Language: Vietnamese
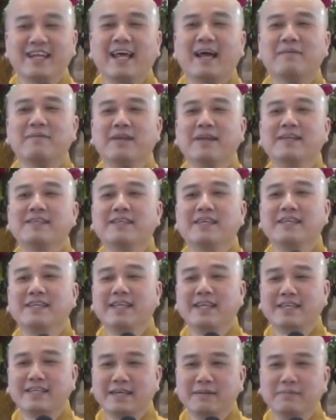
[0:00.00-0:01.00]
đi làm để
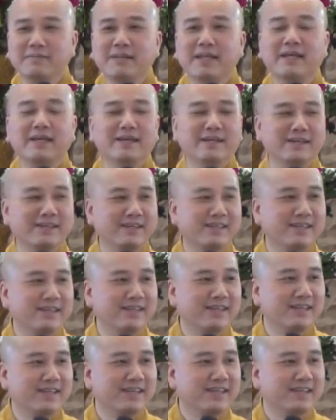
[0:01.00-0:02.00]
chi để kiếm tiền
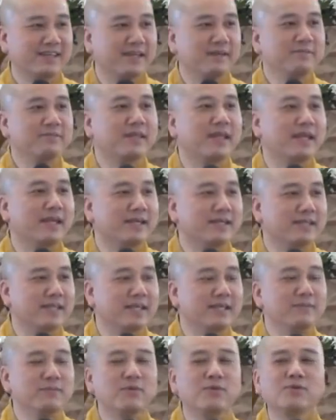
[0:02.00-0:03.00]
kiếm tiền
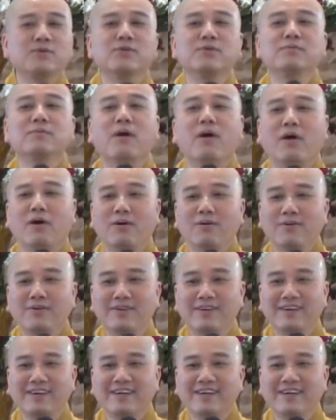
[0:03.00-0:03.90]
chi mua thuốc bổ